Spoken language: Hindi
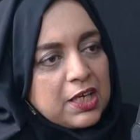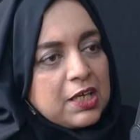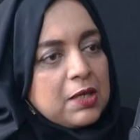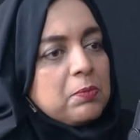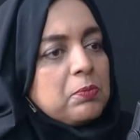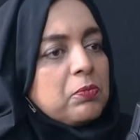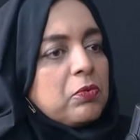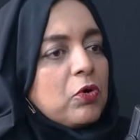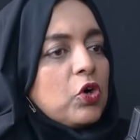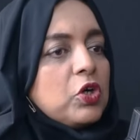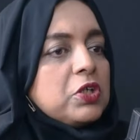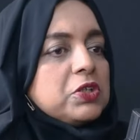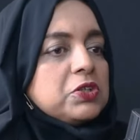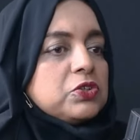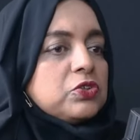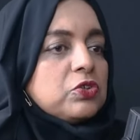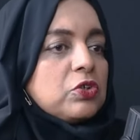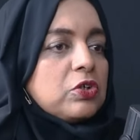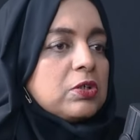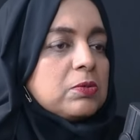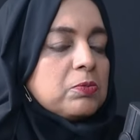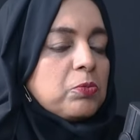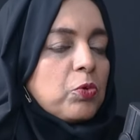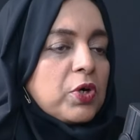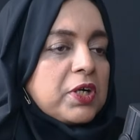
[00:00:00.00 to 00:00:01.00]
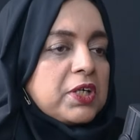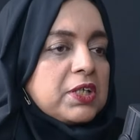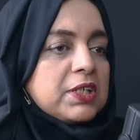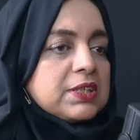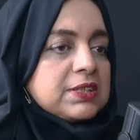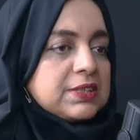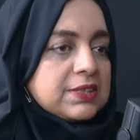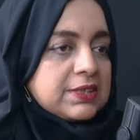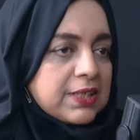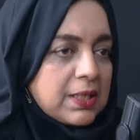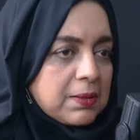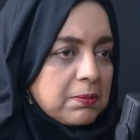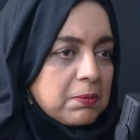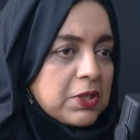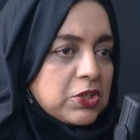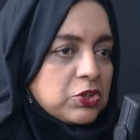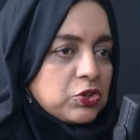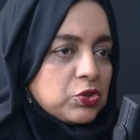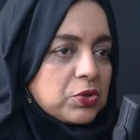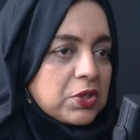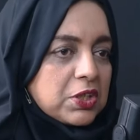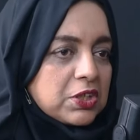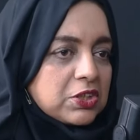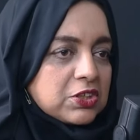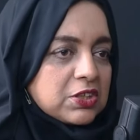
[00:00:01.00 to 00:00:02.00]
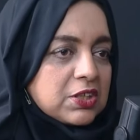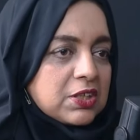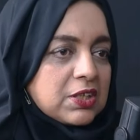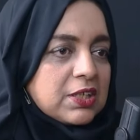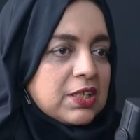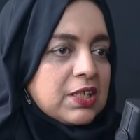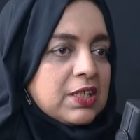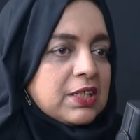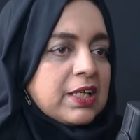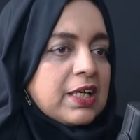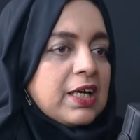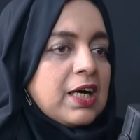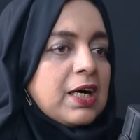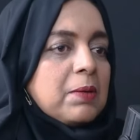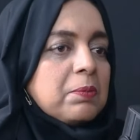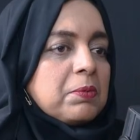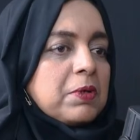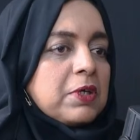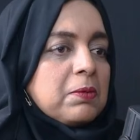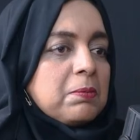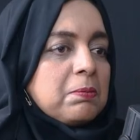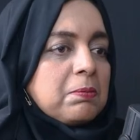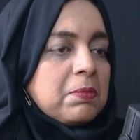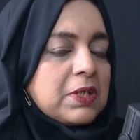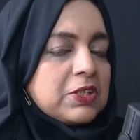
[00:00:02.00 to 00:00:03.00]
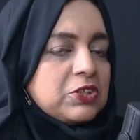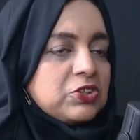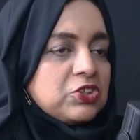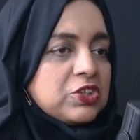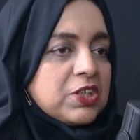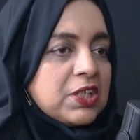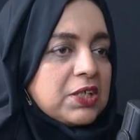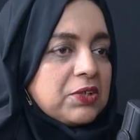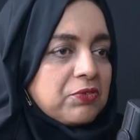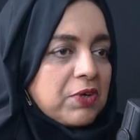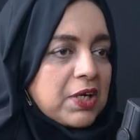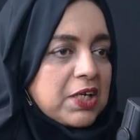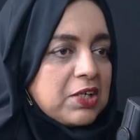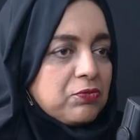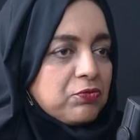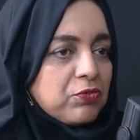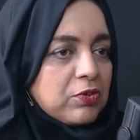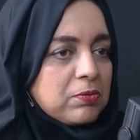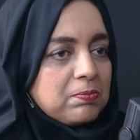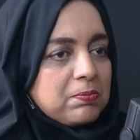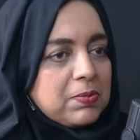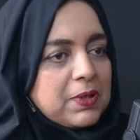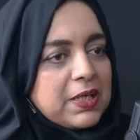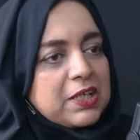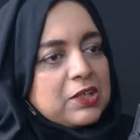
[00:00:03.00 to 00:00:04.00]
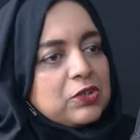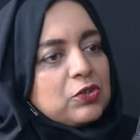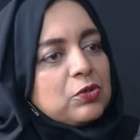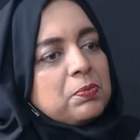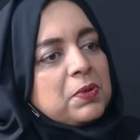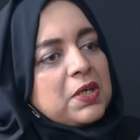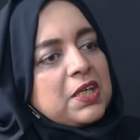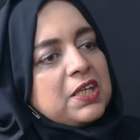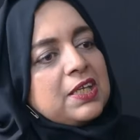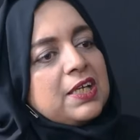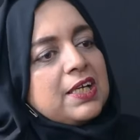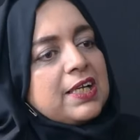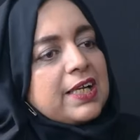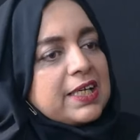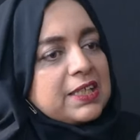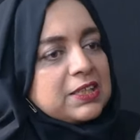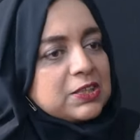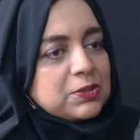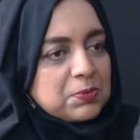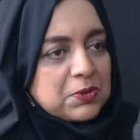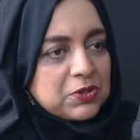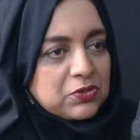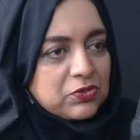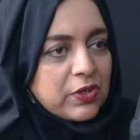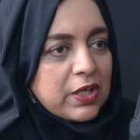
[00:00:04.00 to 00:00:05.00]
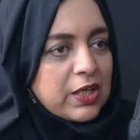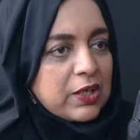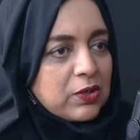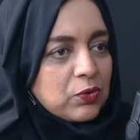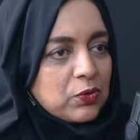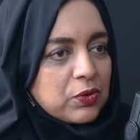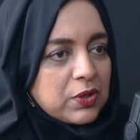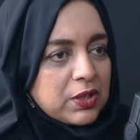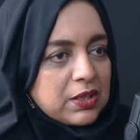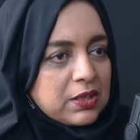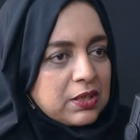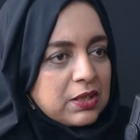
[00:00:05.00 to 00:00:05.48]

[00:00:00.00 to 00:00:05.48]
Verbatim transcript: यही बहुत स्ट्रॉन्ग पॉइंट है स्टेम एजुकेशन का कि हम्म। आपके बच्चा राइट फ्रॉम प्ले ग्रुप इन्हीं लाइन्स पे ट्रेन हो रहा